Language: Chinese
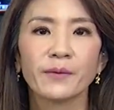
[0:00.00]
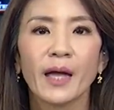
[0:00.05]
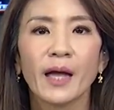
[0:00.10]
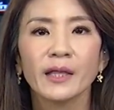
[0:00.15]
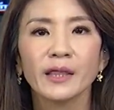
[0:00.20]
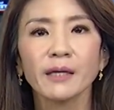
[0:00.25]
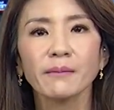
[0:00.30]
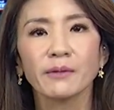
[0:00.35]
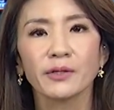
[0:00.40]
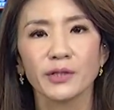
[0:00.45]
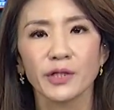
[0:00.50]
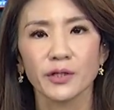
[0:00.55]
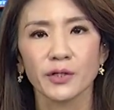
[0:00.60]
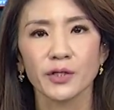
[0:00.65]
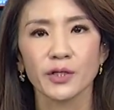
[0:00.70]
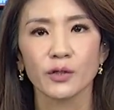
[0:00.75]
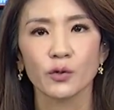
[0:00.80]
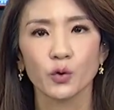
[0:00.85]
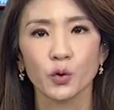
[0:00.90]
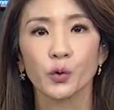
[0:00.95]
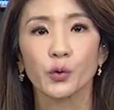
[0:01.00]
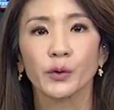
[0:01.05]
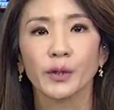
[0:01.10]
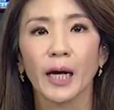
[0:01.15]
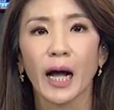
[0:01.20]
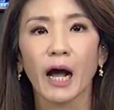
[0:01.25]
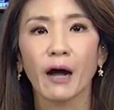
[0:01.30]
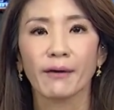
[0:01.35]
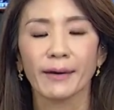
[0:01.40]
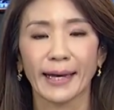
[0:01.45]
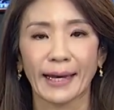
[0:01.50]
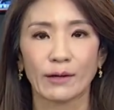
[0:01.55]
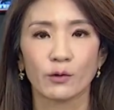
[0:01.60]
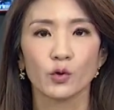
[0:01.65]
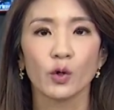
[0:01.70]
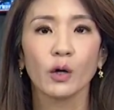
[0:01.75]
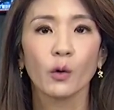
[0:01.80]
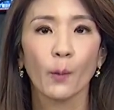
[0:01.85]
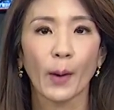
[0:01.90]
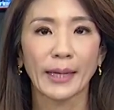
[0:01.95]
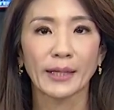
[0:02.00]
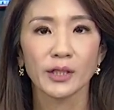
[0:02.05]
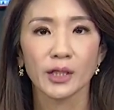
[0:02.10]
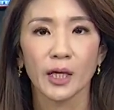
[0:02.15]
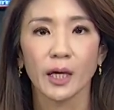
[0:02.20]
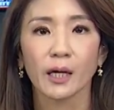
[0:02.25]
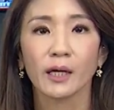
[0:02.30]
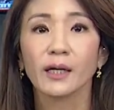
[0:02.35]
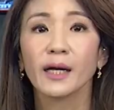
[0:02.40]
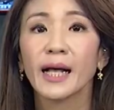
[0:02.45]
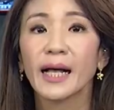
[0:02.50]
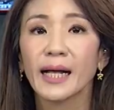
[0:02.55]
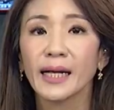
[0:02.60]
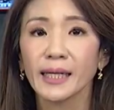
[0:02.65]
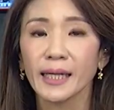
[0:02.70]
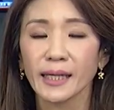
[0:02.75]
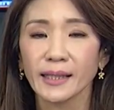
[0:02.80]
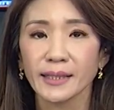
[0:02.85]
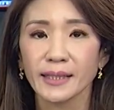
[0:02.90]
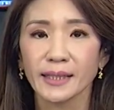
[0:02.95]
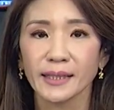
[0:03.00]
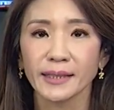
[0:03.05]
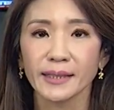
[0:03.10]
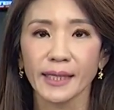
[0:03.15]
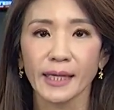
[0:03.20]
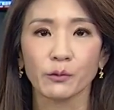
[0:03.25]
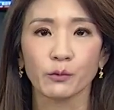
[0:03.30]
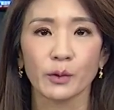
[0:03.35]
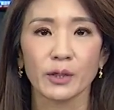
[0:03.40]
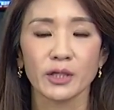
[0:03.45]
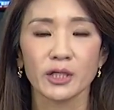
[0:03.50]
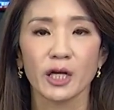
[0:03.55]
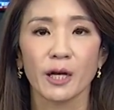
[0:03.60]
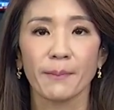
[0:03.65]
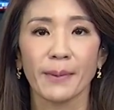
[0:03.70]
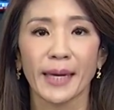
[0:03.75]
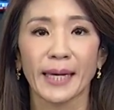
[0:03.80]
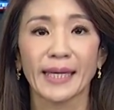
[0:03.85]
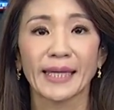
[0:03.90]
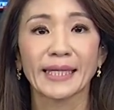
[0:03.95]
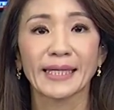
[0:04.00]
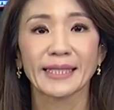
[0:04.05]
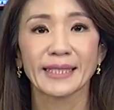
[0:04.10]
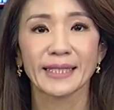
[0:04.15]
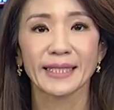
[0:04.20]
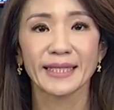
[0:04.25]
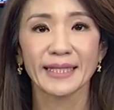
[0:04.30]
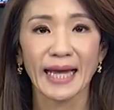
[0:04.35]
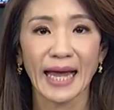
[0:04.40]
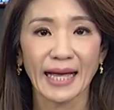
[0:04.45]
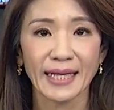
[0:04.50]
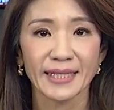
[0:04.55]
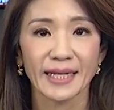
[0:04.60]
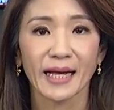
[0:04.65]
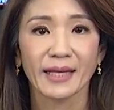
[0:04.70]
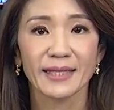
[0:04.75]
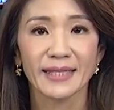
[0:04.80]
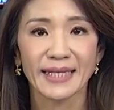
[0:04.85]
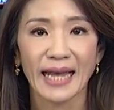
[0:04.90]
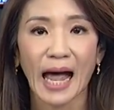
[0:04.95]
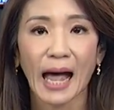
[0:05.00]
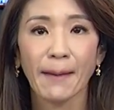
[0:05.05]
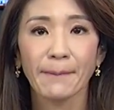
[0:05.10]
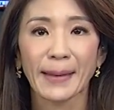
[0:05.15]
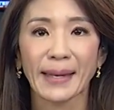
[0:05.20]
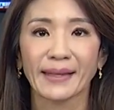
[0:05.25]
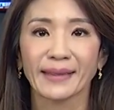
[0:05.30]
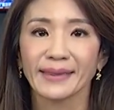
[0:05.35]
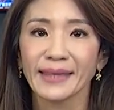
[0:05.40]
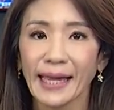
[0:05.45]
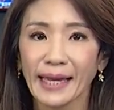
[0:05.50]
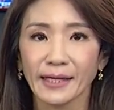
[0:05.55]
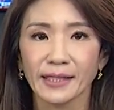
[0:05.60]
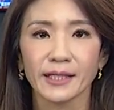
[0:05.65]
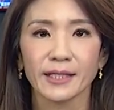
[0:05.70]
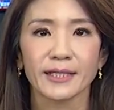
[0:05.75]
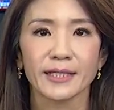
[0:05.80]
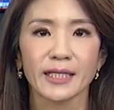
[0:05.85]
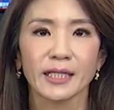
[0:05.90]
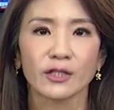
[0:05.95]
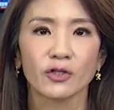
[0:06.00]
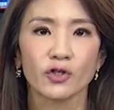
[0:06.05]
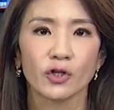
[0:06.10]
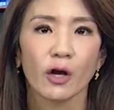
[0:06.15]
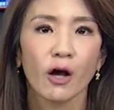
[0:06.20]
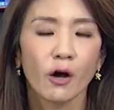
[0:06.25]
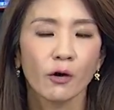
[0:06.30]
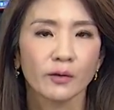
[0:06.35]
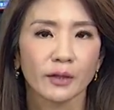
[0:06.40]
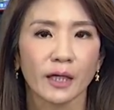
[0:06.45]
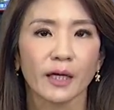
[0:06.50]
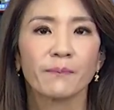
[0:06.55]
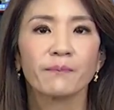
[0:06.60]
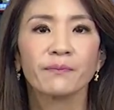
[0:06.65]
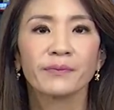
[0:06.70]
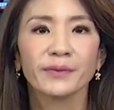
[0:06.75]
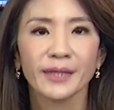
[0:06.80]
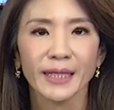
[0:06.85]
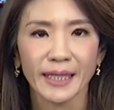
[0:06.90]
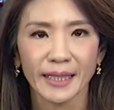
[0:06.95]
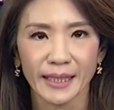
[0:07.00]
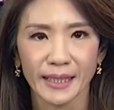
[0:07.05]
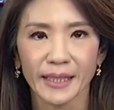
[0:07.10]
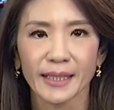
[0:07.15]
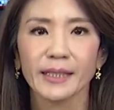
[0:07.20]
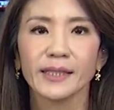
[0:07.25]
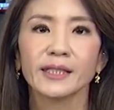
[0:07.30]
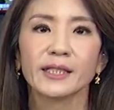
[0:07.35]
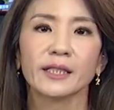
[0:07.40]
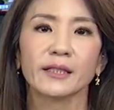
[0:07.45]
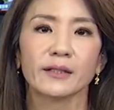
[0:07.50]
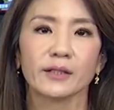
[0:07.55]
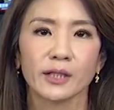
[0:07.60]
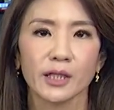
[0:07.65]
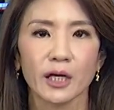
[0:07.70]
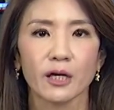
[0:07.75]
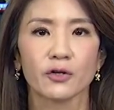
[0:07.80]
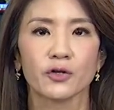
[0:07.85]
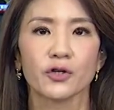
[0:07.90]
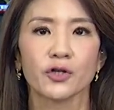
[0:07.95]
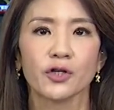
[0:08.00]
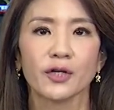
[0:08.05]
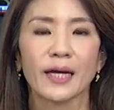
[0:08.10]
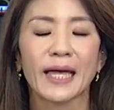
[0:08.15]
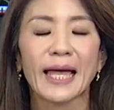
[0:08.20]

那么，这是出云号改装完成、更新电源设备以及加强甲板耐热性之后的第一次测试。